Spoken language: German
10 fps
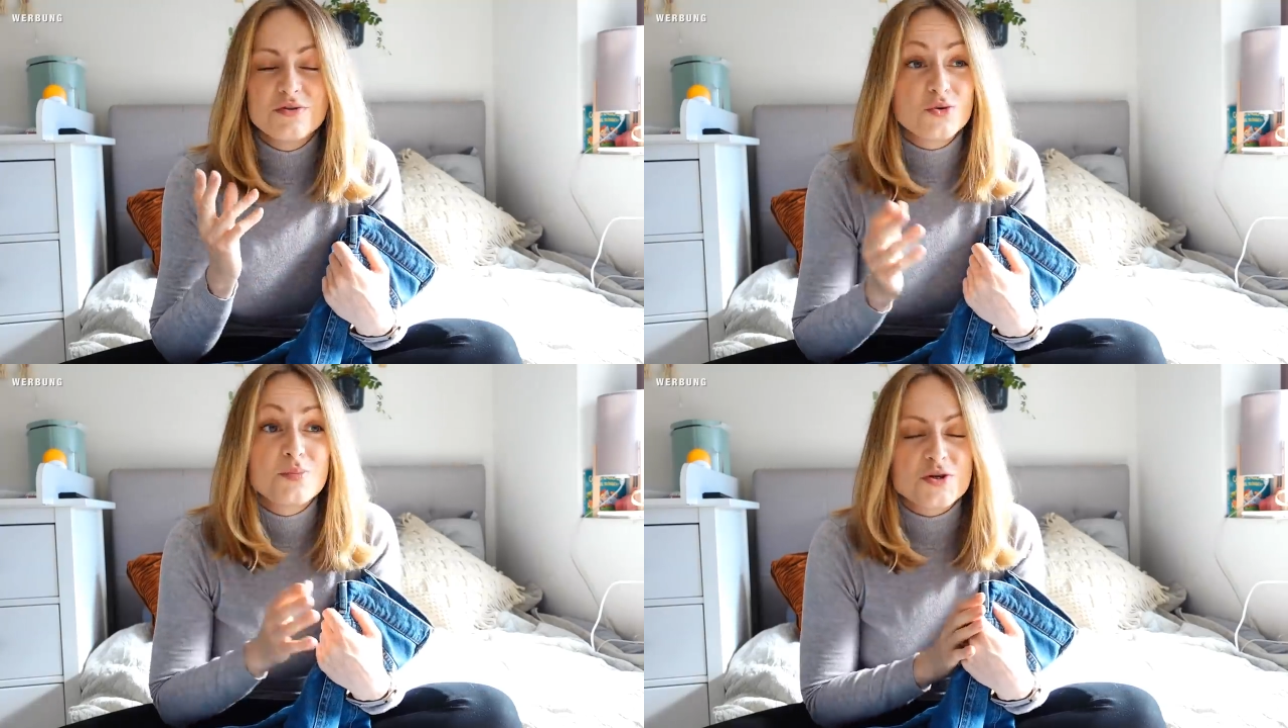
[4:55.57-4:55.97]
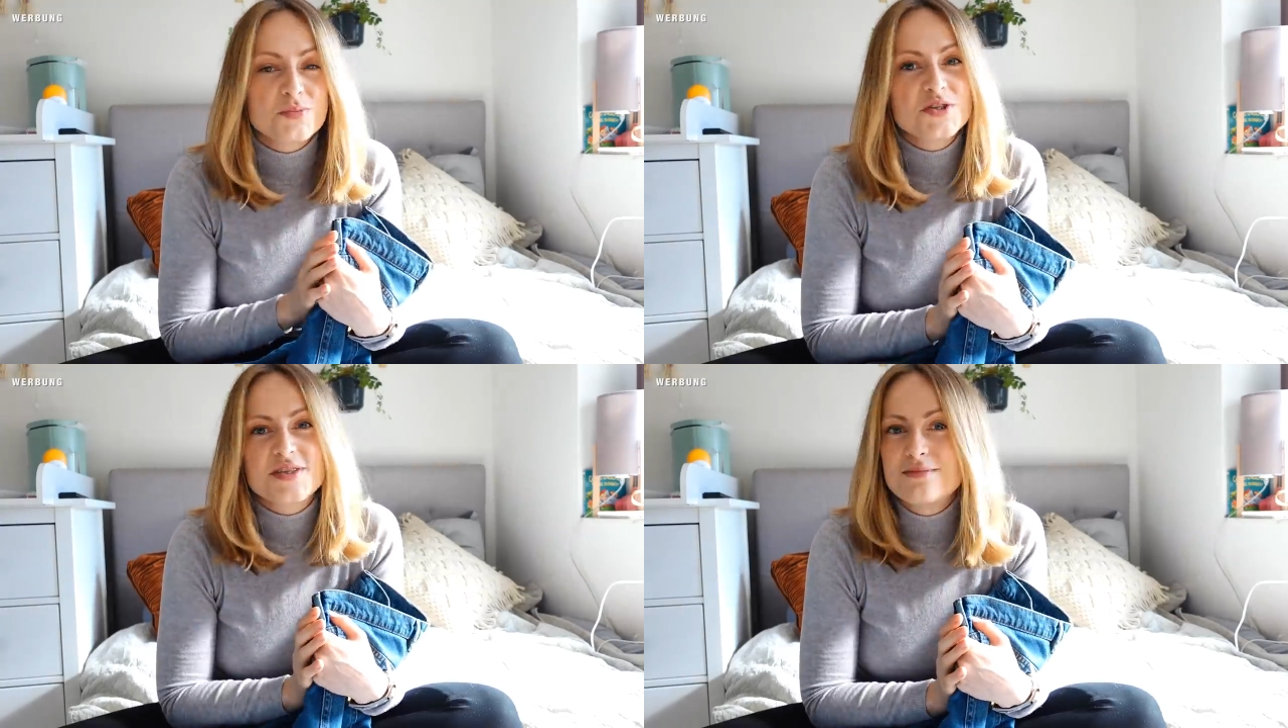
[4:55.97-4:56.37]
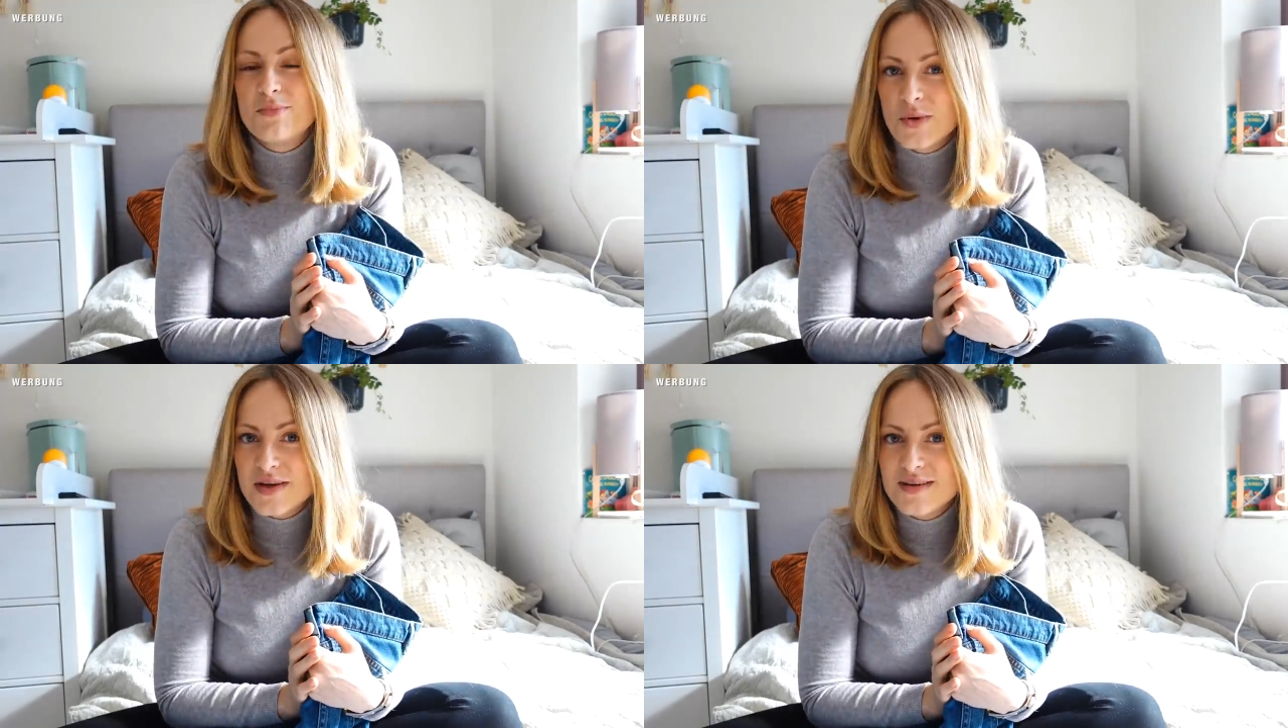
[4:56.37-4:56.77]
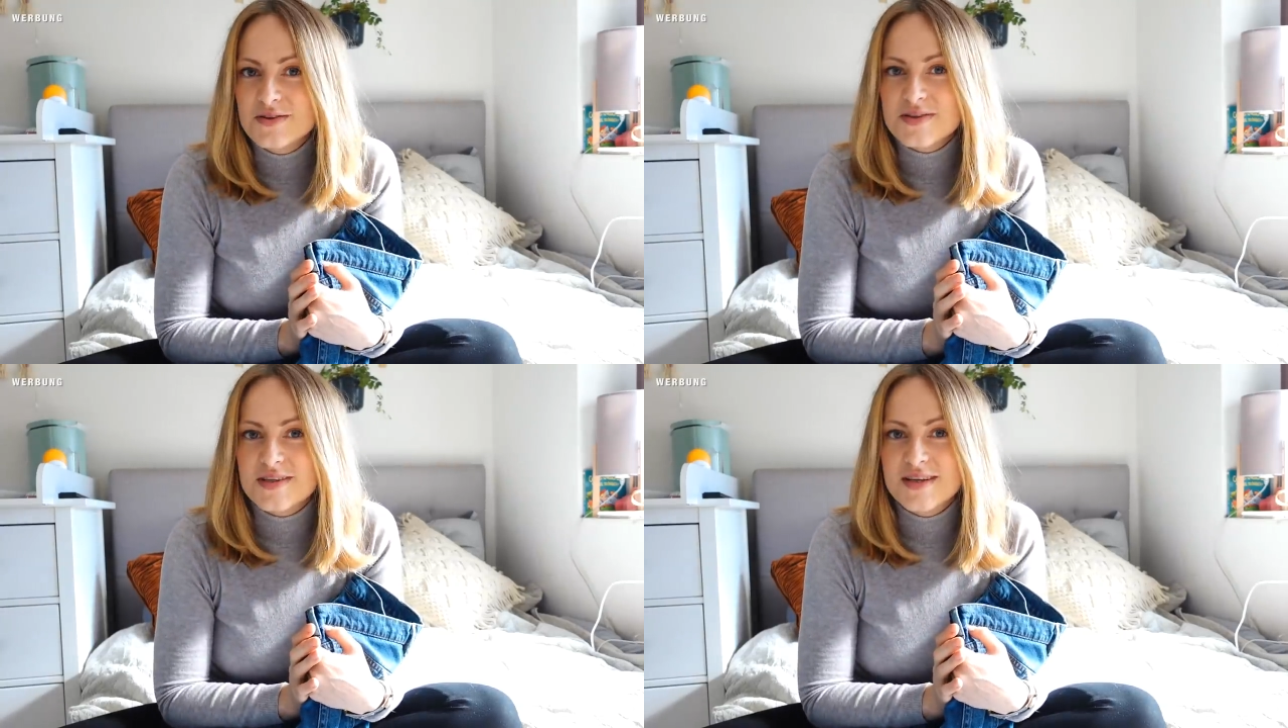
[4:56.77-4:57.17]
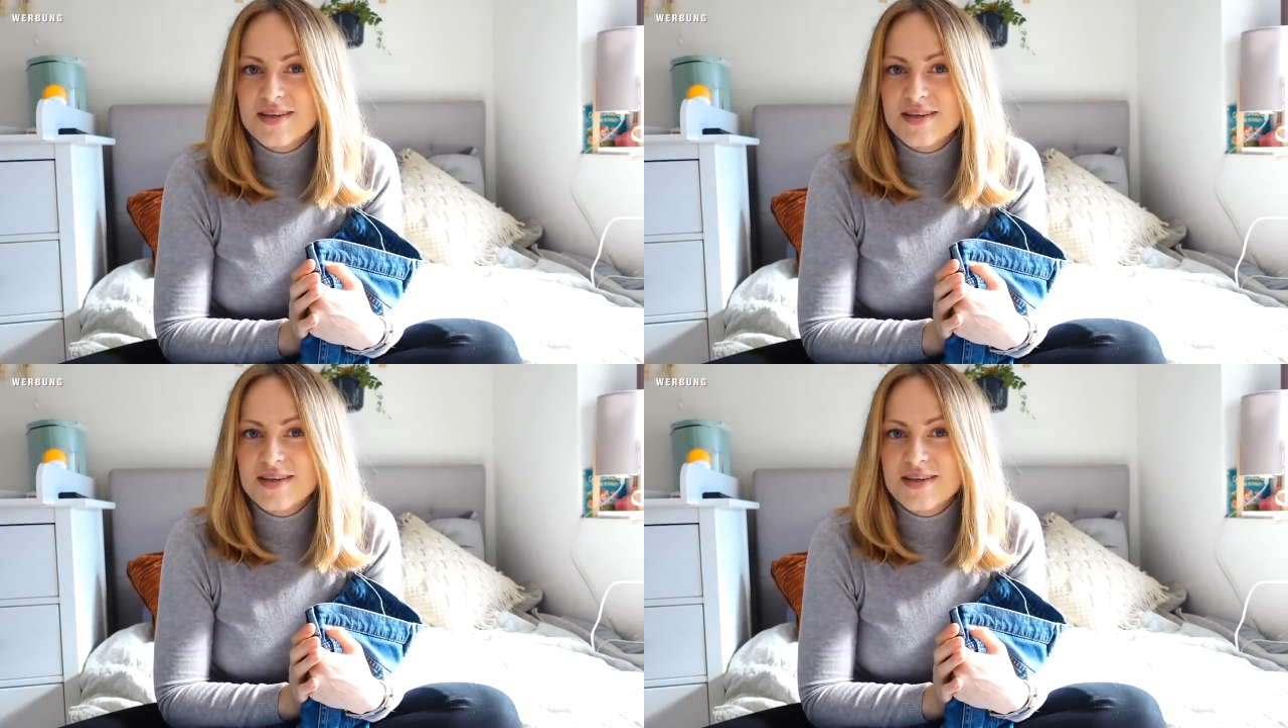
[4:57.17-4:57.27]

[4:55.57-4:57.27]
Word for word: super schmutzigen Modeindustrie